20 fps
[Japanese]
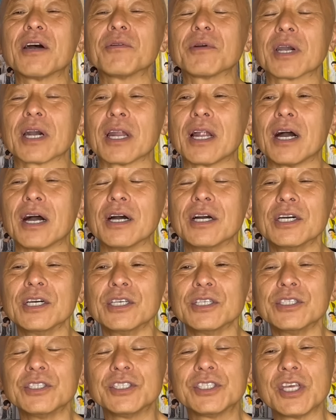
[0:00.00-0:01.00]
るから、
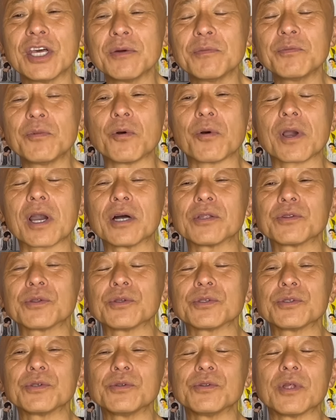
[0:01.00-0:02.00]
全部をカット
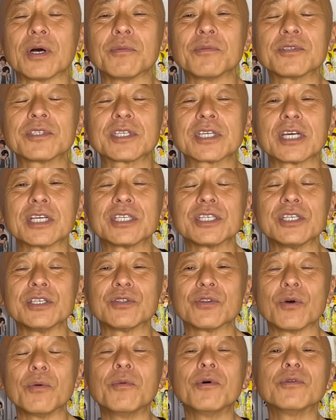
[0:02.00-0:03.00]
するのは難しい
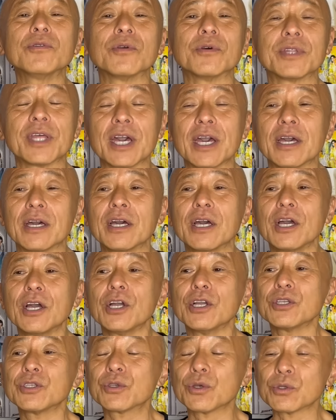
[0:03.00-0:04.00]
と思うので、
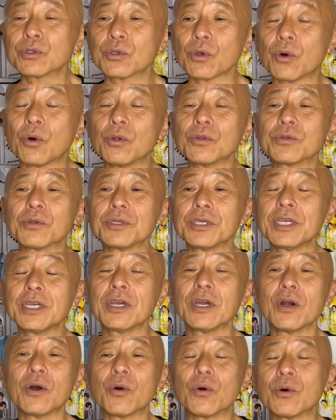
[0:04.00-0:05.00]
ちょっと本当に
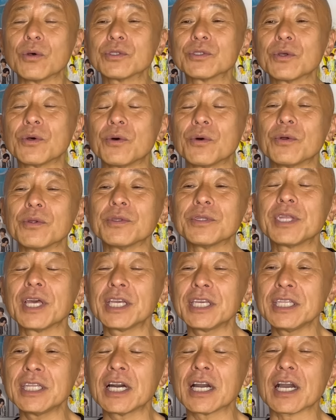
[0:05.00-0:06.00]
放送で
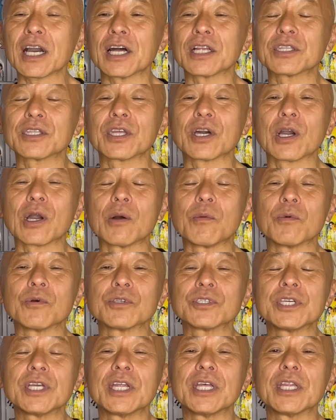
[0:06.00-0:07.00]
きなかったかも
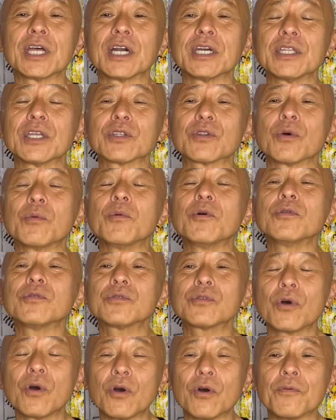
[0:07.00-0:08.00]
しれないなと思う
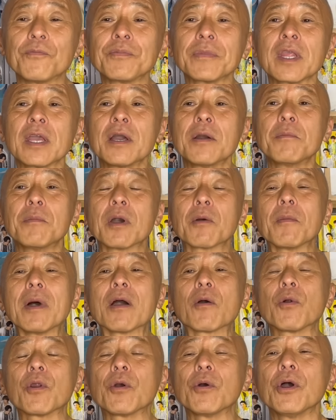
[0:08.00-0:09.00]
と、まあまあ、
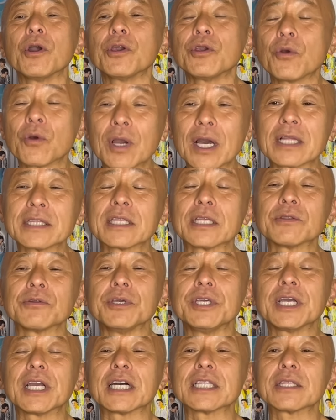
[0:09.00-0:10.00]
これを良かったと
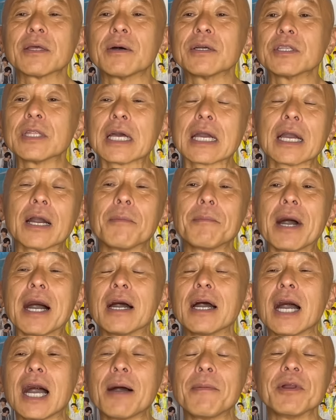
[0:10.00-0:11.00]
いう言い方はなんか、ま
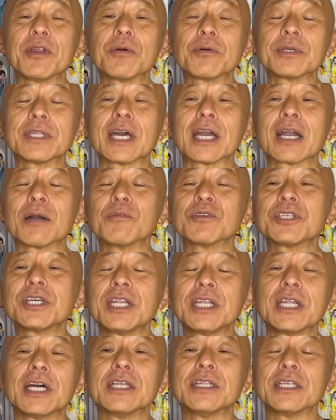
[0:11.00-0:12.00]
あ、あまり良くないかもしれ
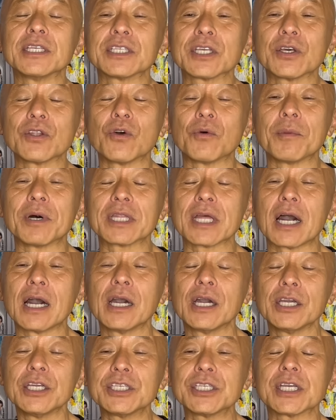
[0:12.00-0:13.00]
ないんですけど、まだ
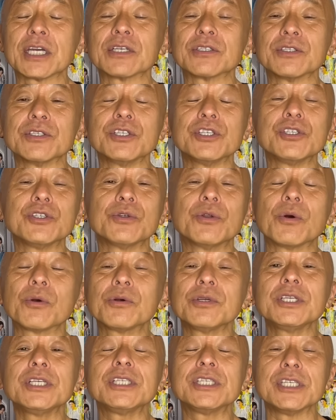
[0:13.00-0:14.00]
7月26
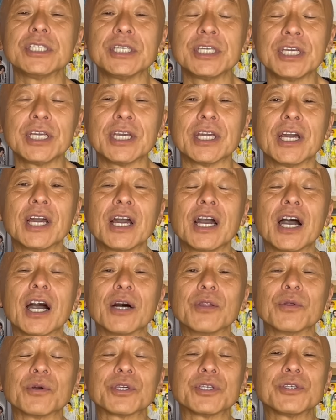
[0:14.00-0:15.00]
日に、
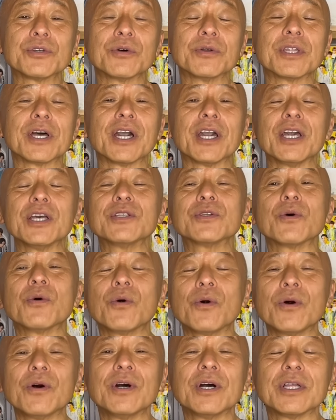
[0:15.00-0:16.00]
あの、貴重な映像
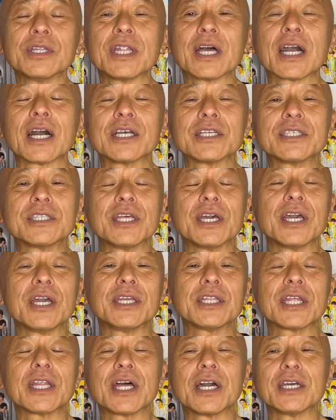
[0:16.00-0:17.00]
を流してい
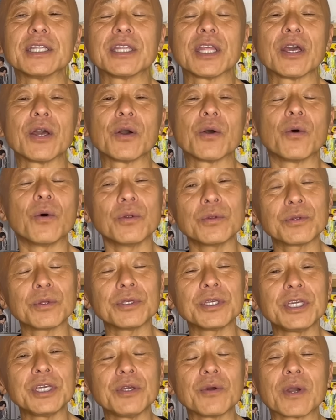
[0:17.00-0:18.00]
ただいて、本当
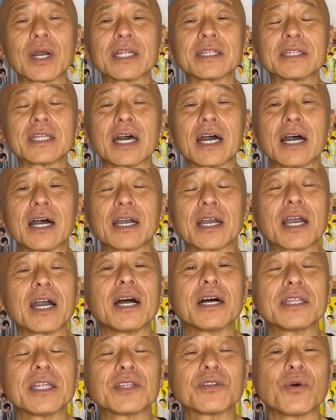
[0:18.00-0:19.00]
に良かった
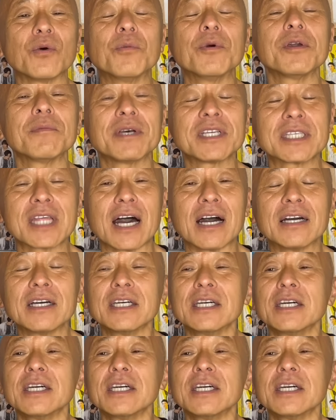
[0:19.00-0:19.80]
かなと思いました。